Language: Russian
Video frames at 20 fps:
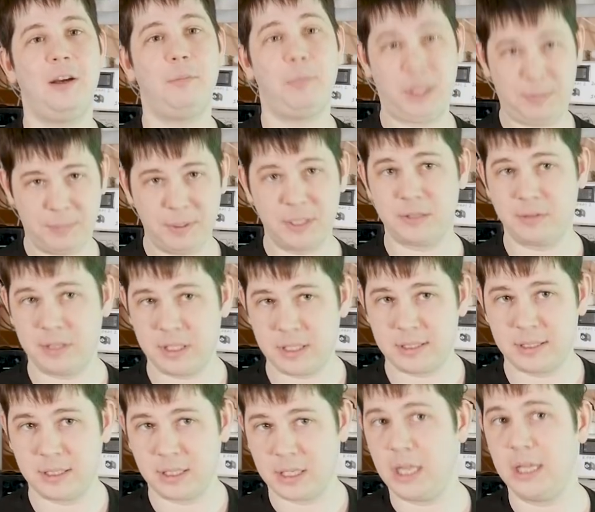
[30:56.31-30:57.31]

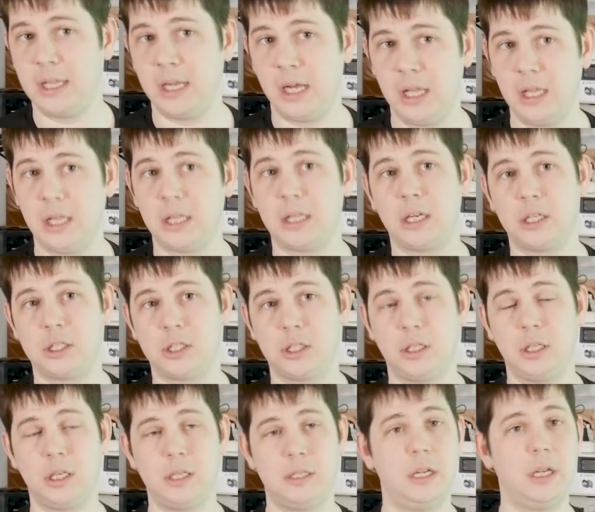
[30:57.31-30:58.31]
Подписывайтесь на канал, а также
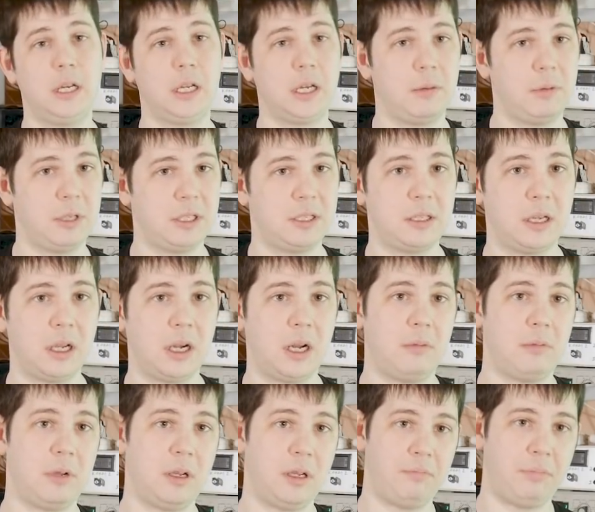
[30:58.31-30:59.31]
на Телеграм,
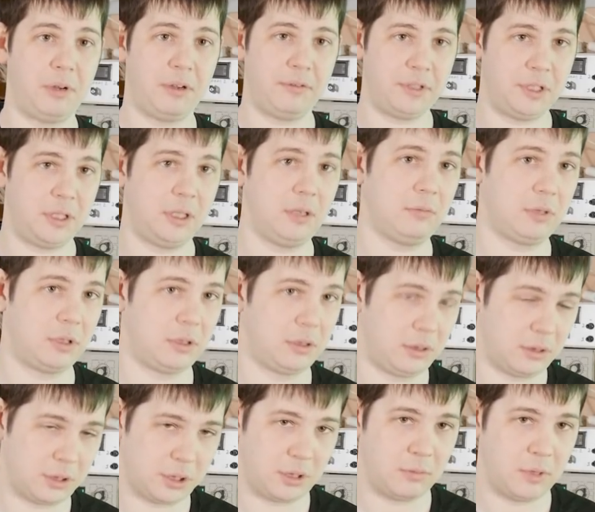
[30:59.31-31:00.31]
Инстаграм и по всем
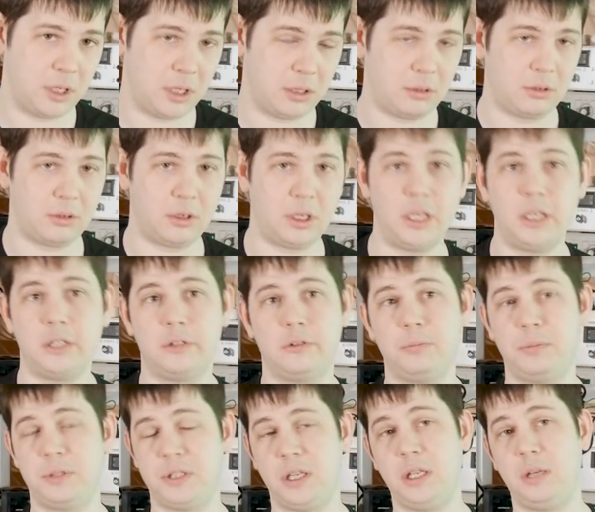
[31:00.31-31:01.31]
ссылочкам, которые есть в
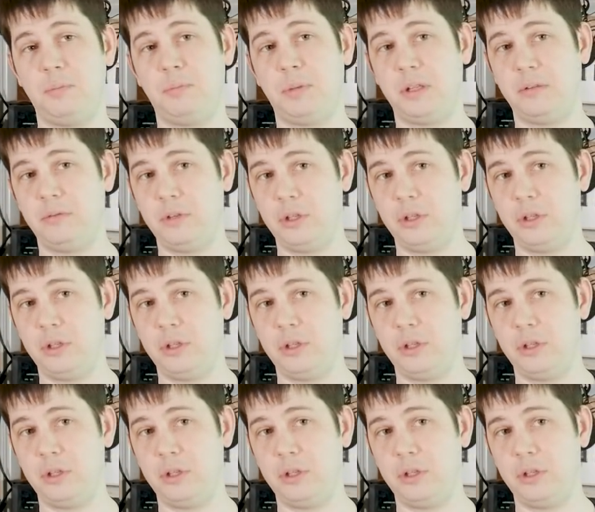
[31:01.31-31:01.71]
описании под